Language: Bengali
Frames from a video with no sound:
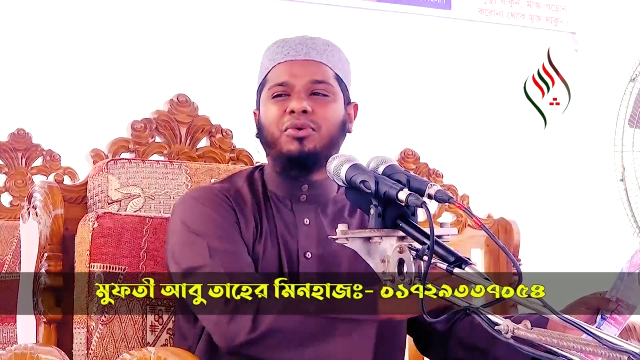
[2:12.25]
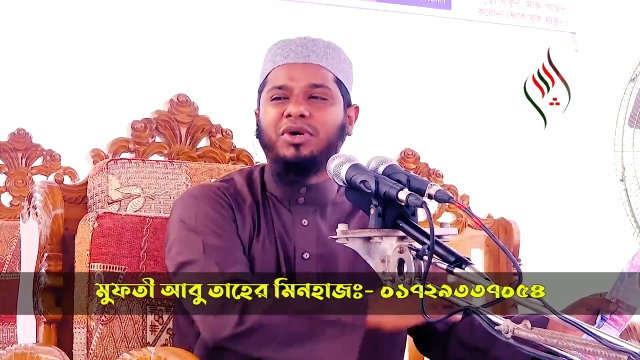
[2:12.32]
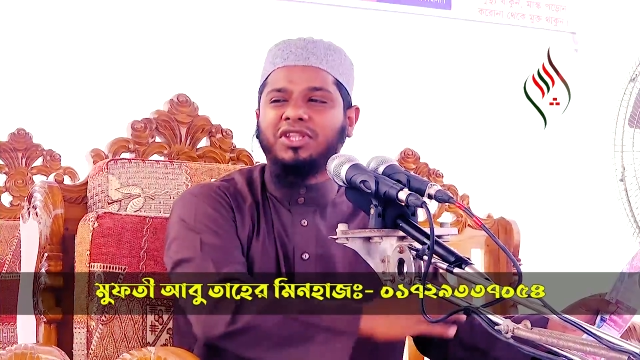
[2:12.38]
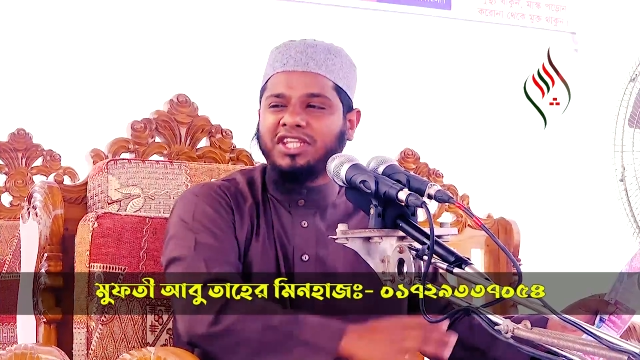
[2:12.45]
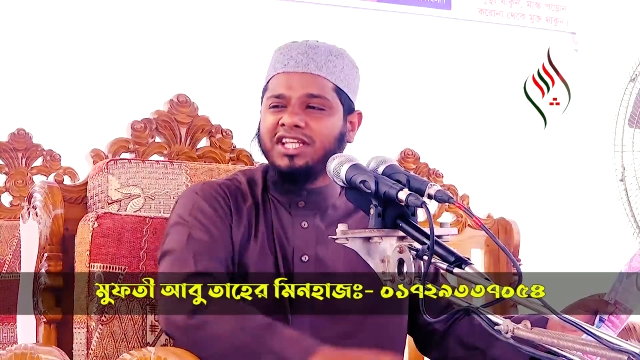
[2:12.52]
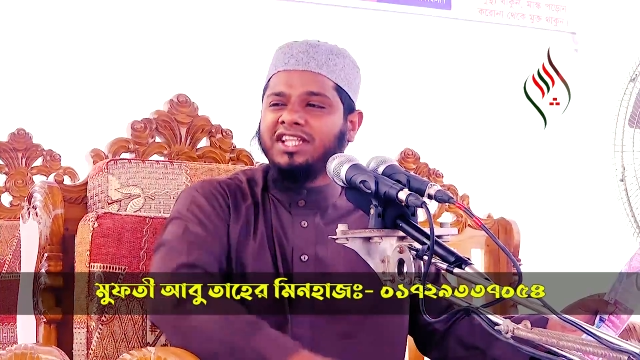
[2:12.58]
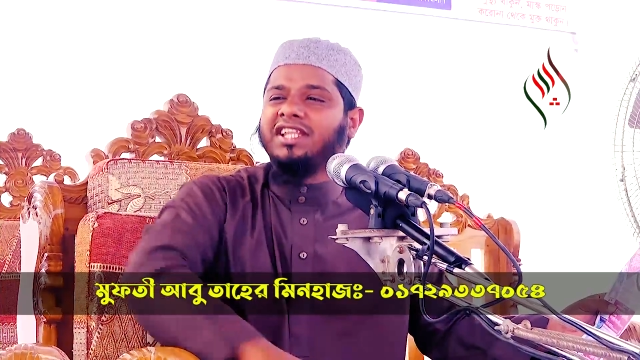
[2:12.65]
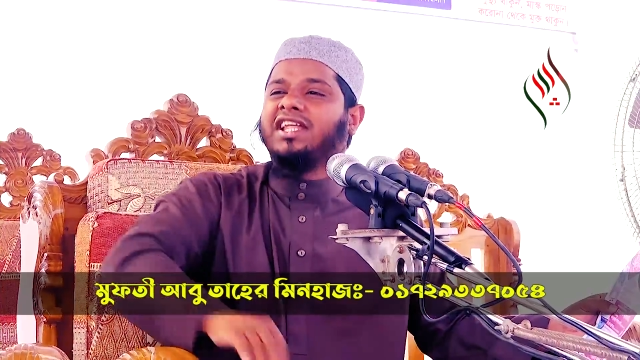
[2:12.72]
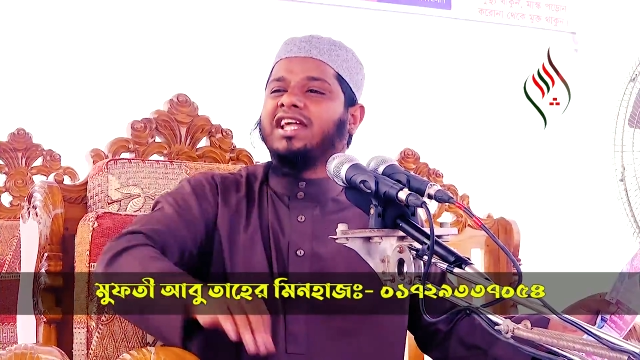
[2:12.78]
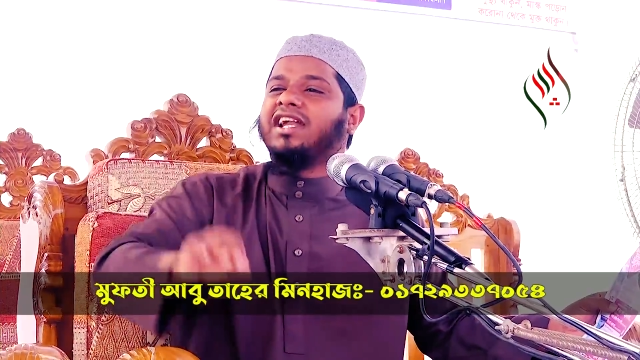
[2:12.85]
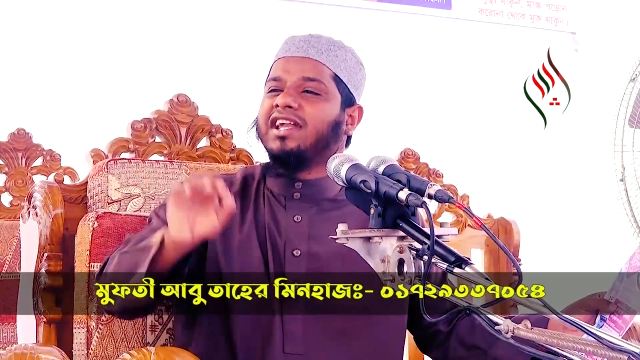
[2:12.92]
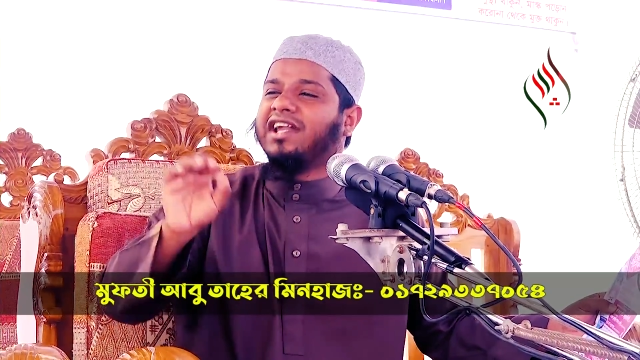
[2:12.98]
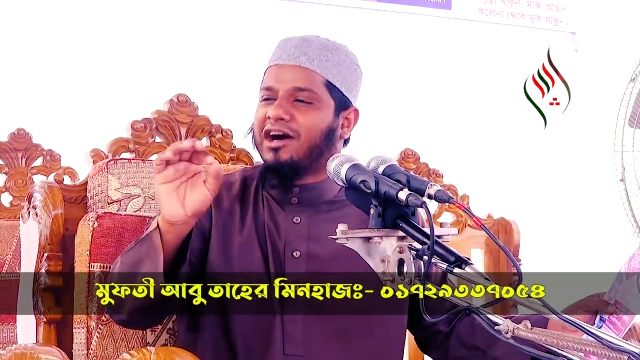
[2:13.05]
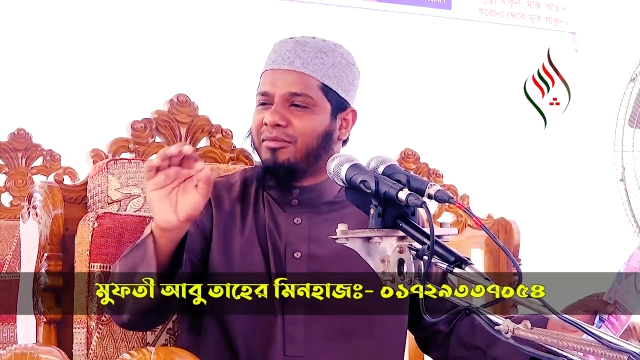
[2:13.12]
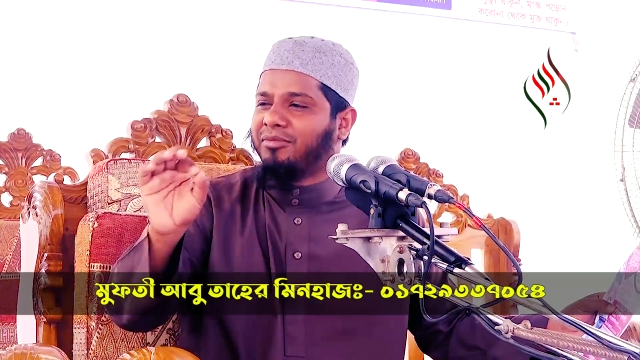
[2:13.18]
অতিথিদের
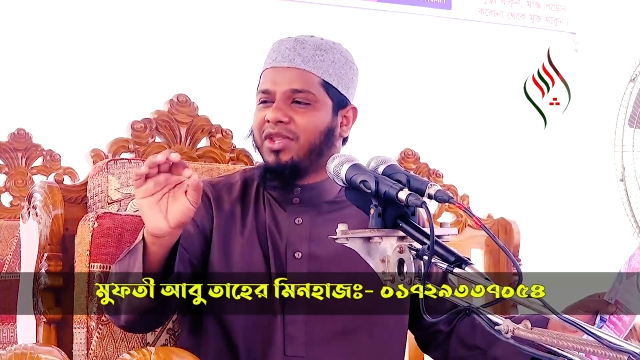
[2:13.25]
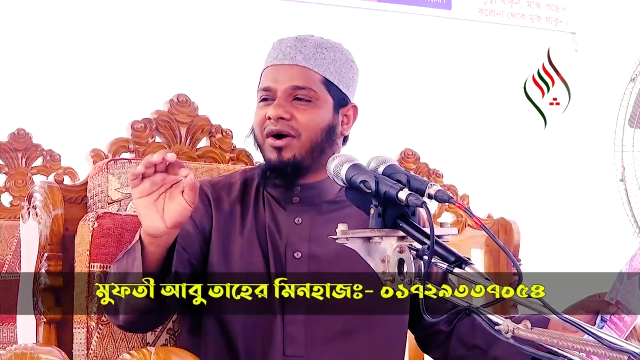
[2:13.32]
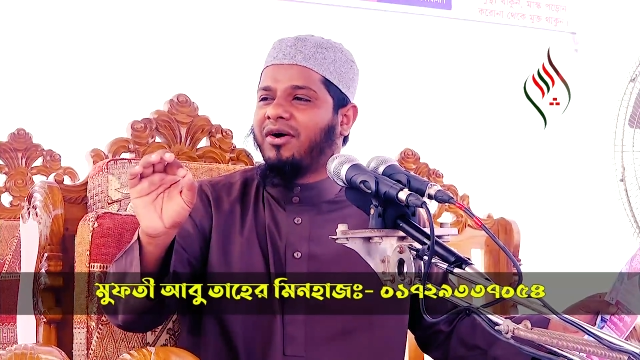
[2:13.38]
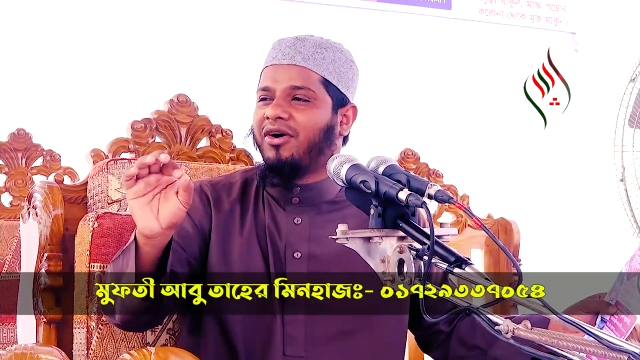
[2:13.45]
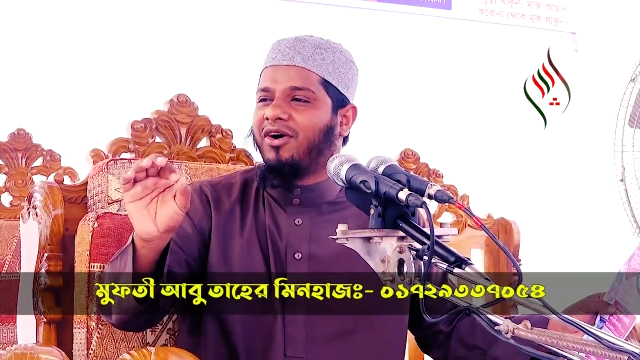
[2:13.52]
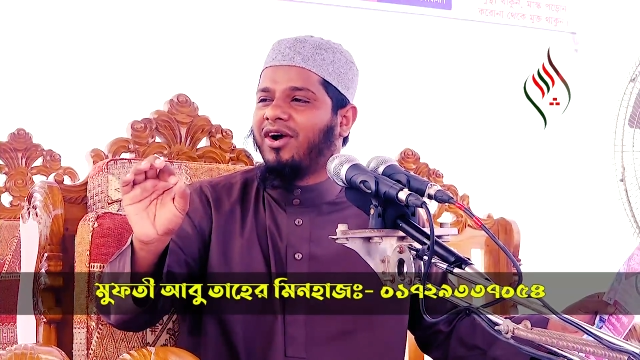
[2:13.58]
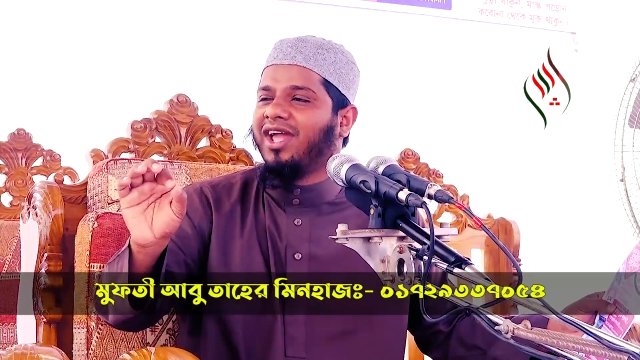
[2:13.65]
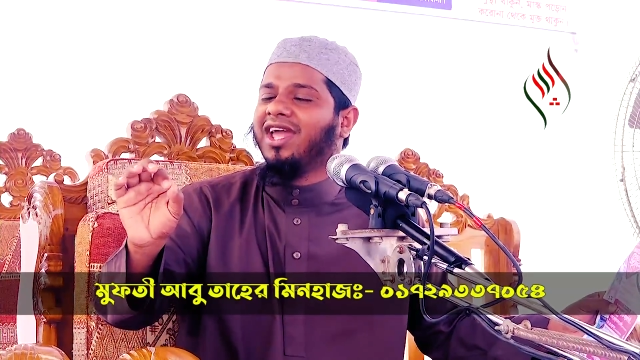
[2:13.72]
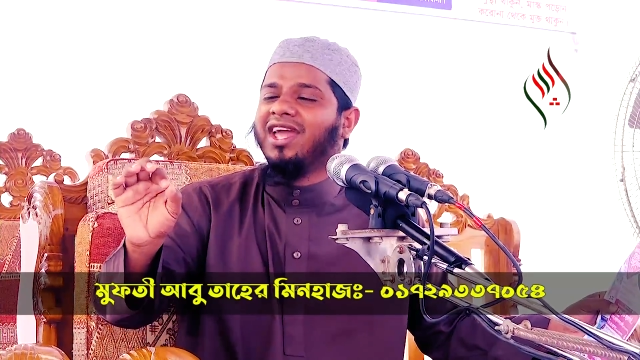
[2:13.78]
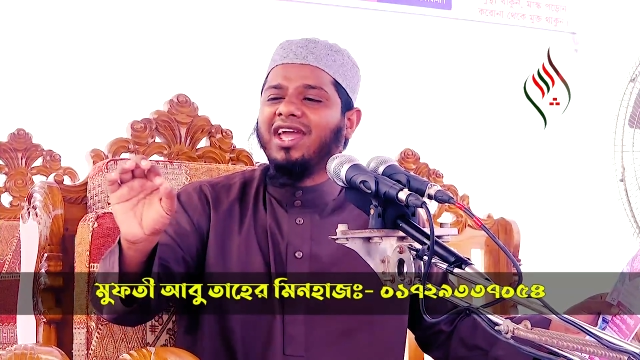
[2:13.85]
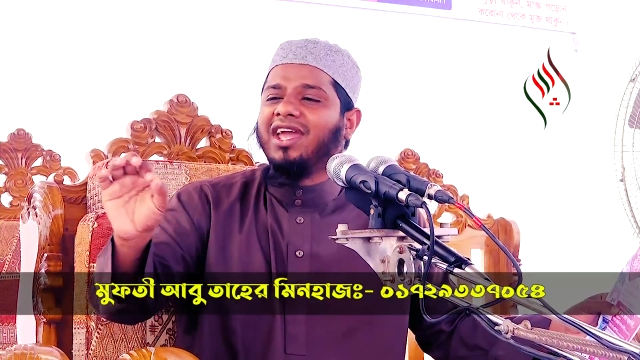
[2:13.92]
নাম দেওয়া হয়